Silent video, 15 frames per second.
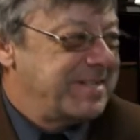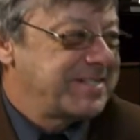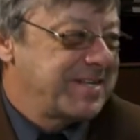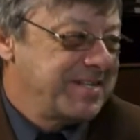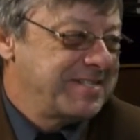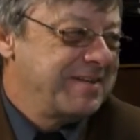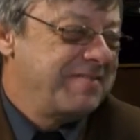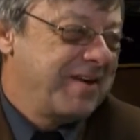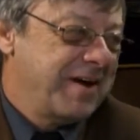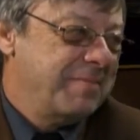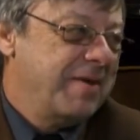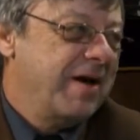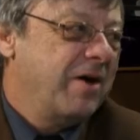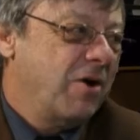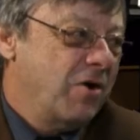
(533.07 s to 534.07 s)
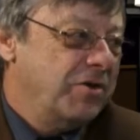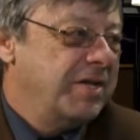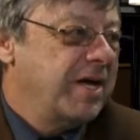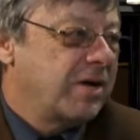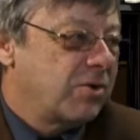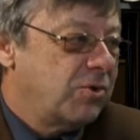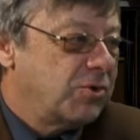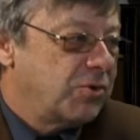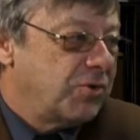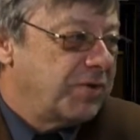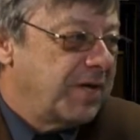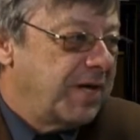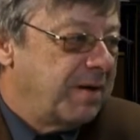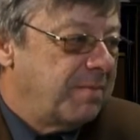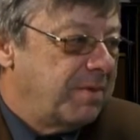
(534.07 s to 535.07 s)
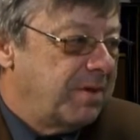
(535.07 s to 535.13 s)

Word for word: Parce que c'est vraiment un incontournable.